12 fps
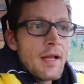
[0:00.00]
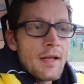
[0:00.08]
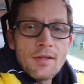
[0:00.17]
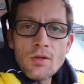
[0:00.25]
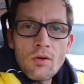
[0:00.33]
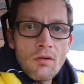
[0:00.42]

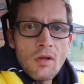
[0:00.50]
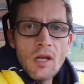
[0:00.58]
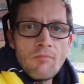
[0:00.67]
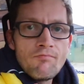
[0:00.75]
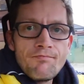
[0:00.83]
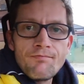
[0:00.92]
Ist auch
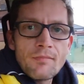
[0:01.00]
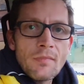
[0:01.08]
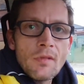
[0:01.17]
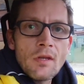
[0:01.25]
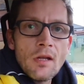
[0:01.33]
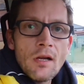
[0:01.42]
okay,
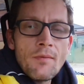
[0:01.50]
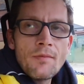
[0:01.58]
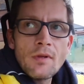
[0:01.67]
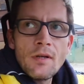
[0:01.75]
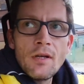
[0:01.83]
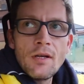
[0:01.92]
ne?
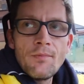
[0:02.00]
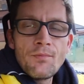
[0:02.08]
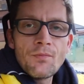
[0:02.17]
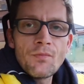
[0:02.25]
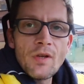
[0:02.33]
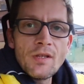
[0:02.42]

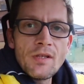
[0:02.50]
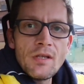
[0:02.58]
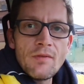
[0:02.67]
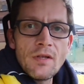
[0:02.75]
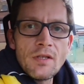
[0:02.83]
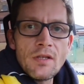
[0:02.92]
Ähm, wenn, sie,
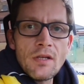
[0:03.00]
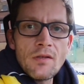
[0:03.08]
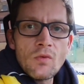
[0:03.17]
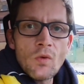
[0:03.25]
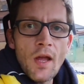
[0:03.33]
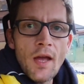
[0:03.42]
wenn sie nicht
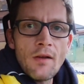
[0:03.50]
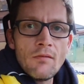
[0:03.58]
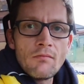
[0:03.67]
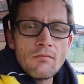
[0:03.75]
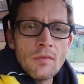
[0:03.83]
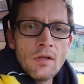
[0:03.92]
so gerne
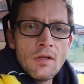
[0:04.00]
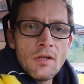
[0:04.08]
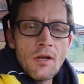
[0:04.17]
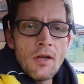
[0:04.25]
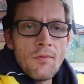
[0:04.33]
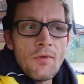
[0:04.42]

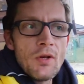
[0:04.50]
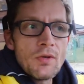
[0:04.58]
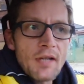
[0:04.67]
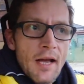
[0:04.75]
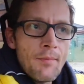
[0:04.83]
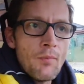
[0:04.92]
in einem Video
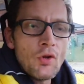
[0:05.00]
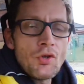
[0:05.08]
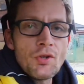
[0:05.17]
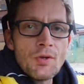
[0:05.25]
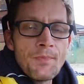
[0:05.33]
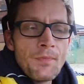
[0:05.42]
sein
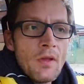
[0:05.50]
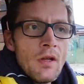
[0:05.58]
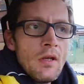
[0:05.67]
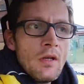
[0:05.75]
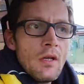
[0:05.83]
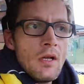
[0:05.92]
möchte.
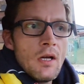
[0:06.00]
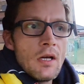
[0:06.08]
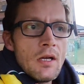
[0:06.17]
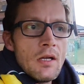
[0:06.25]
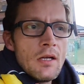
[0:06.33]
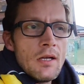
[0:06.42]

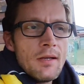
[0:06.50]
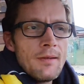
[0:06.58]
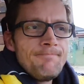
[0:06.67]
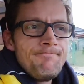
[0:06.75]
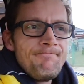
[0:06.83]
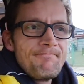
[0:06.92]

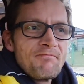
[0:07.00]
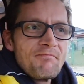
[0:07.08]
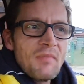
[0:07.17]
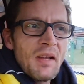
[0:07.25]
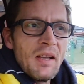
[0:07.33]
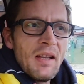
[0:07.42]
Ähm,
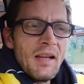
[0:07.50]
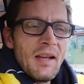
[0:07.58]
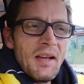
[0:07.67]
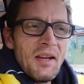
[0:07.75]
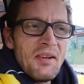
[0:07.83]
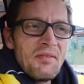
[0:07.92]

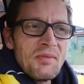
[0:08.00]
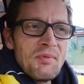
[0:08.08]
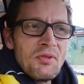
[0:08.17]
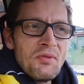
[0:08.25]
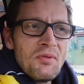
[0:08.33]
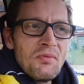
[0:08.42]
ja, was mich
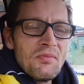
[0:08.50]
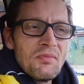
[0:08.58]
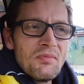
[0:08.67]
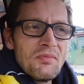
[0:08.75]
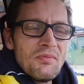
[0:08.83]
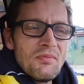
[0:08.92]
so
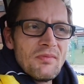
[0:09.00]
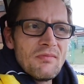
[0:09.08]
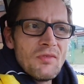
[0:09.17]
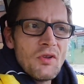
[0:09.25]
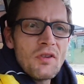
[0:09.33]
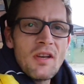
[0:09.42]

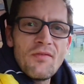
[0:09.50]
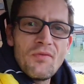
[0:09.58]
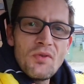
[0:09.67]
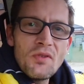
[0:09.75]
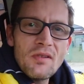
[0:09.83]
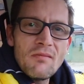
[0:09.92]
noch
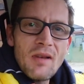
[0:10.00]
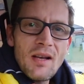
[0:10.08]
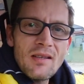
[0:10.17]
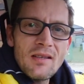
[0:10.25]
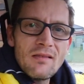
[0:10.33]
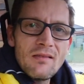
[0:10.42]
nervös gemacht hat,